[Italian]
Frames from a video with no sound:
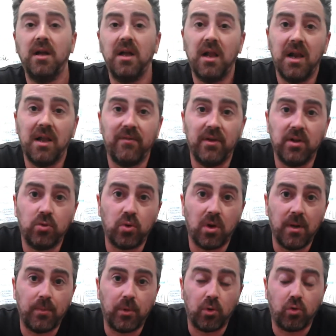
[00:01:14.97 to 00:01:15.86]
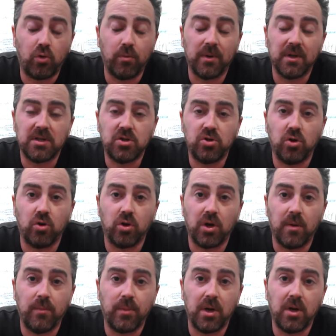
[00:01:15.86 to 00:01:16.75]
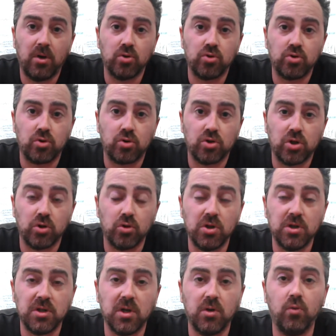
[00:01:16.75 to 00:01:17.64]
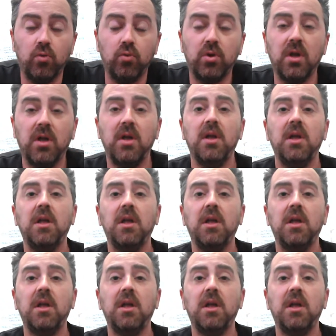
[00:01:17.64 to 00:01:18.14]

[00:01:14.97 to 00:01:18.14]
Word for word: l'eventuale preoccupazione per il nostro stato di salute.